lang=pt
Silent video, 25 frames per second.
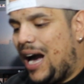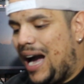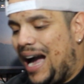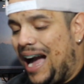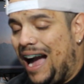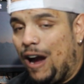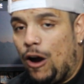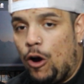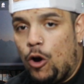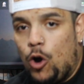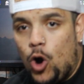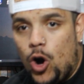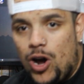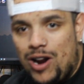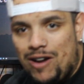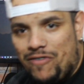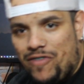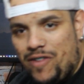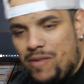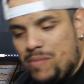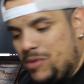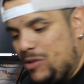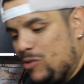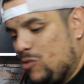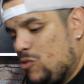Agora,
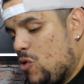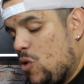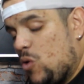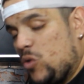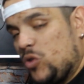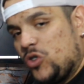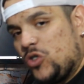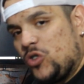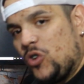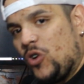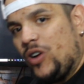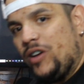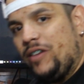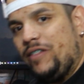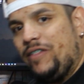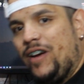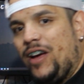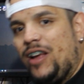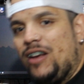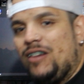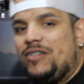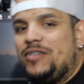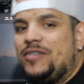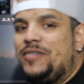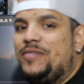família, o console,
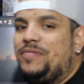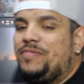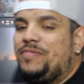velho.